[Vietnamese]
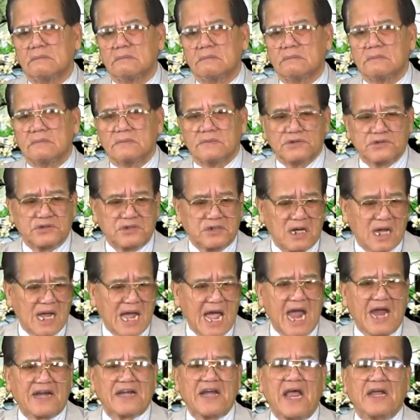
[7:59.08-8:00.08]
giữa
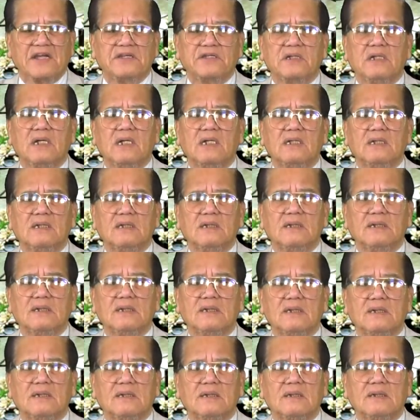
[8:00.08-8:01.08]
hai đại dương,
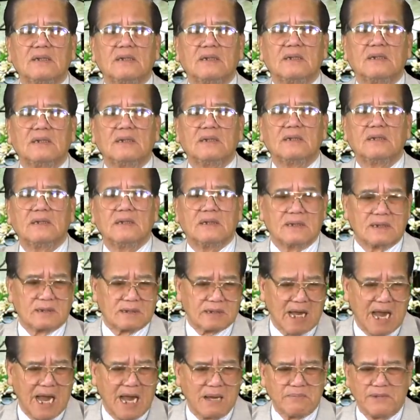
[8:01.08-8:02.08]

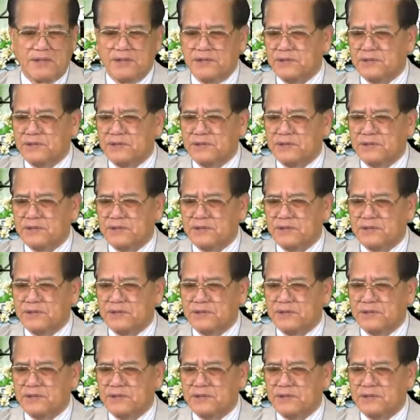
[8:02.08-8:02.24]
Thái Bình